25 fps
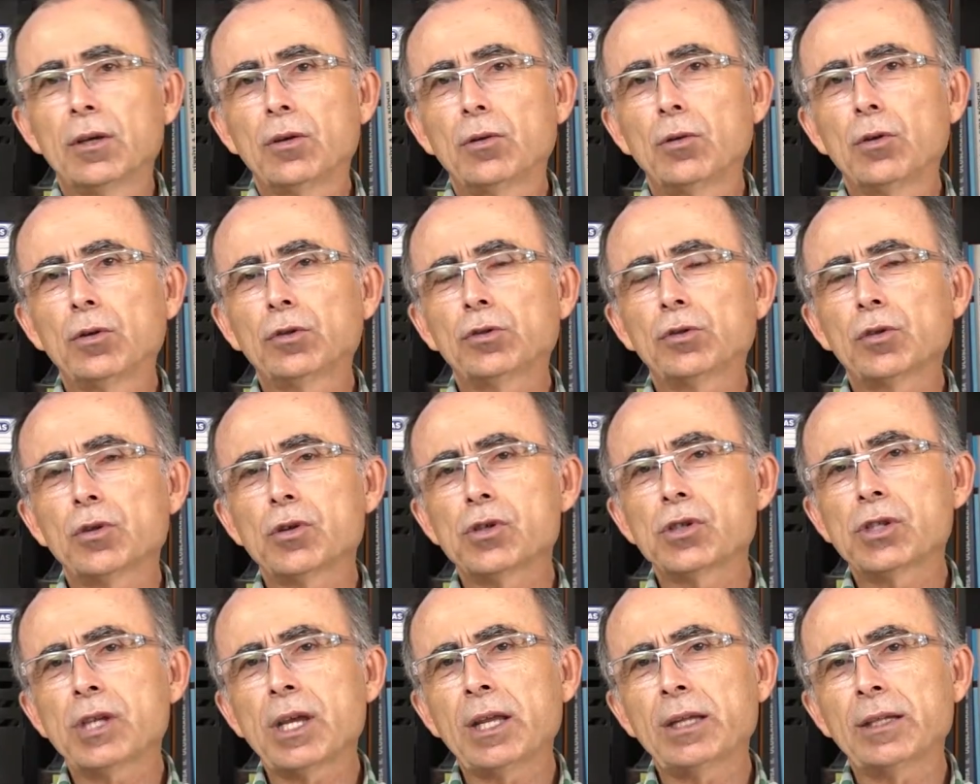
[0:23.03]

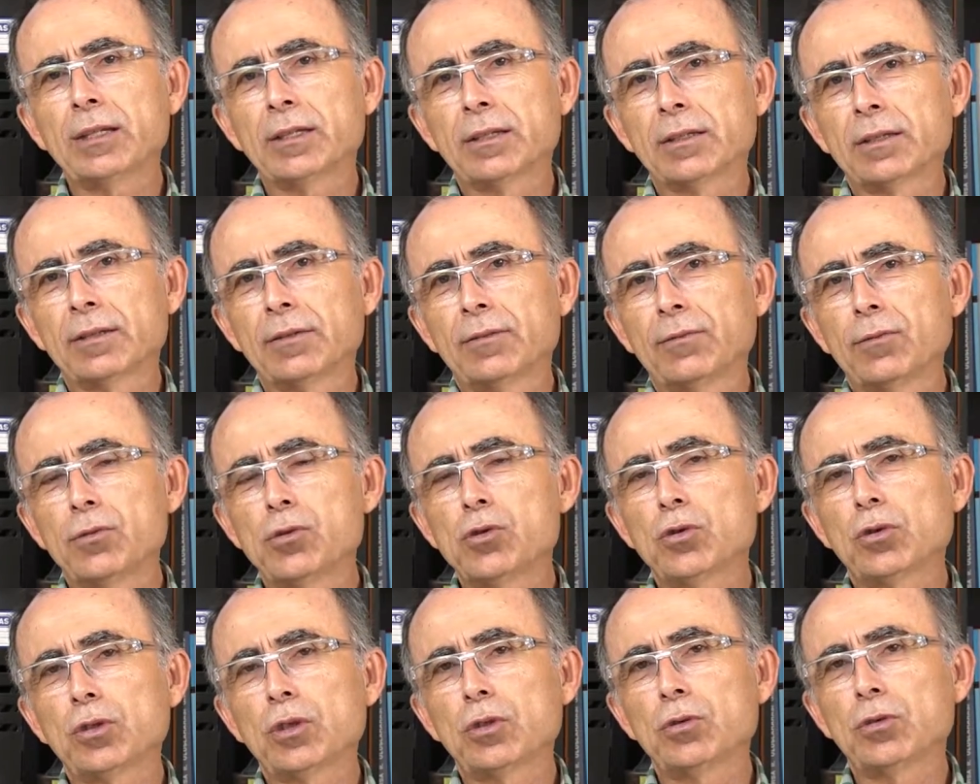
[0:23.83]
Östrojen
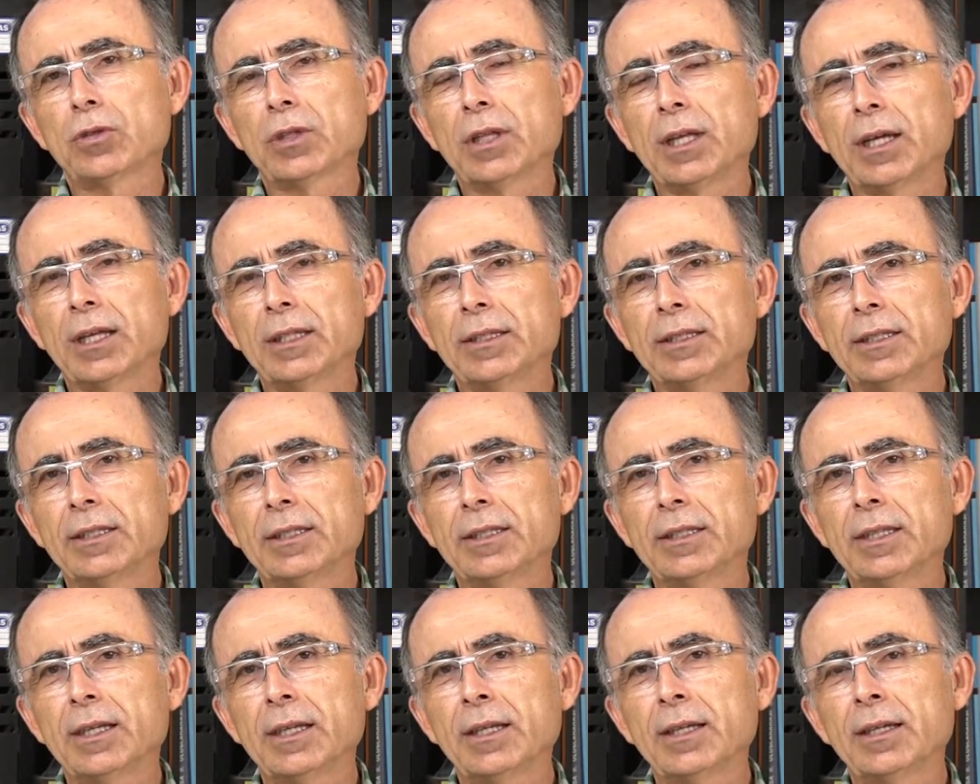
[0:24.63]
vücuda
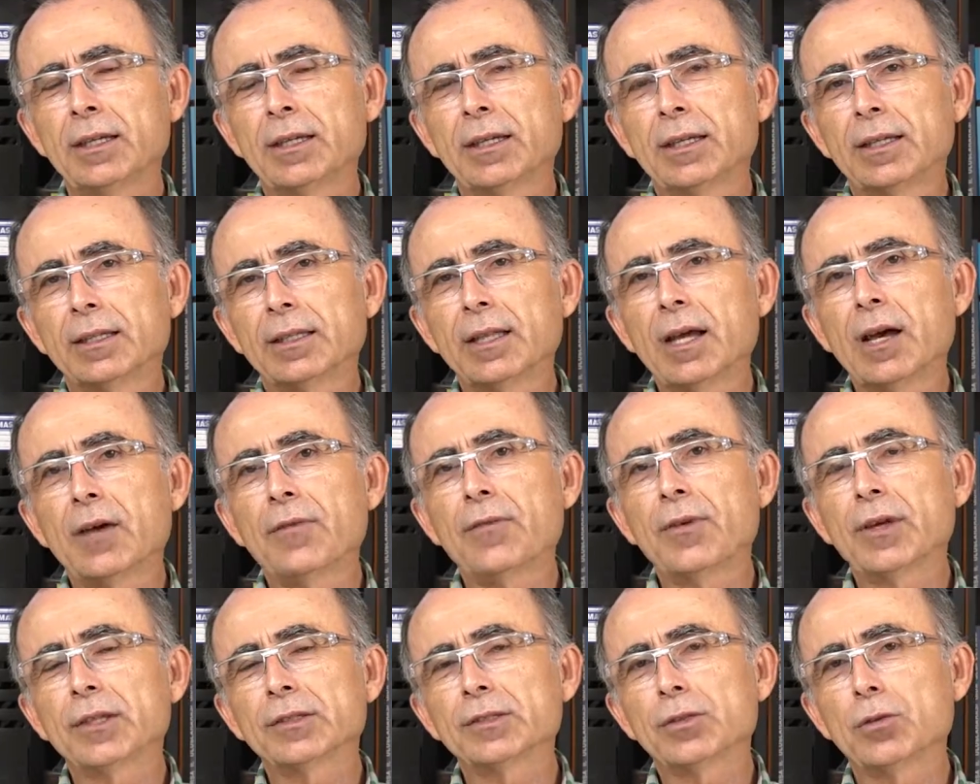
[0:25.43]
yüklendiğinde daha
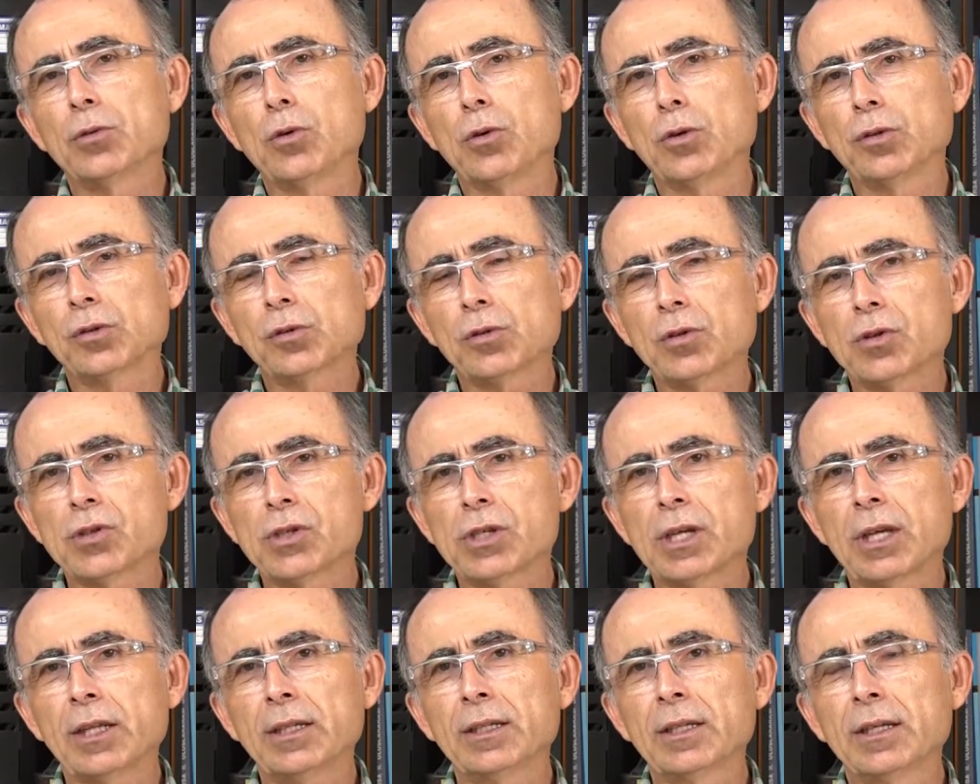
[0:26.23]
fazla
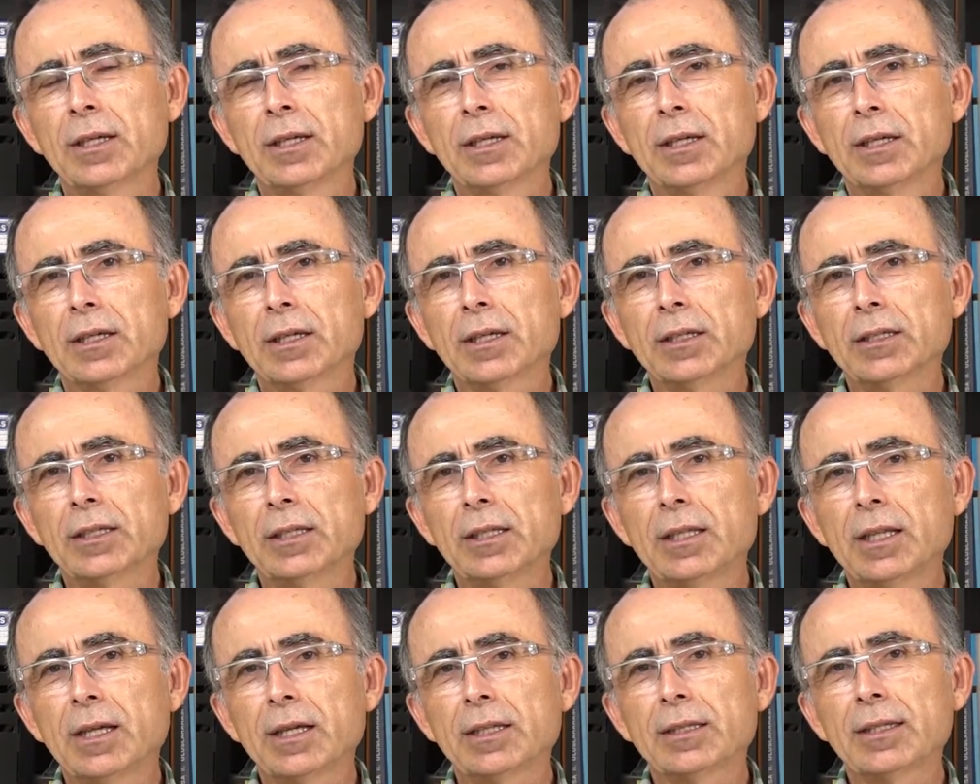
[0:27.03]
östrojen
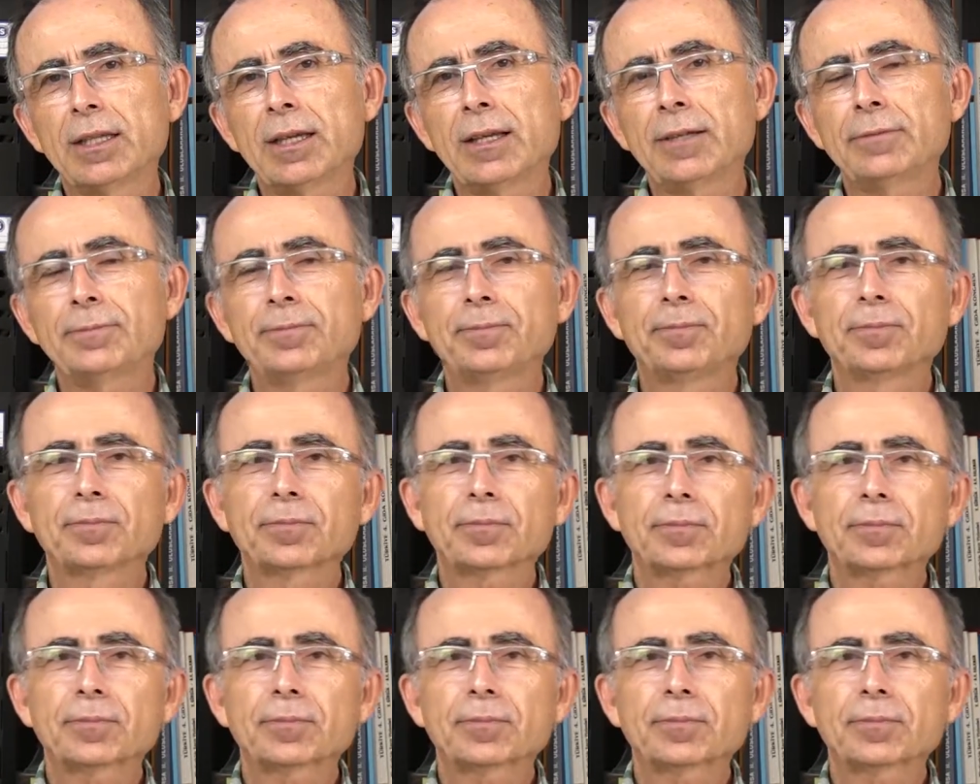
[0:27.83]
kadınlarda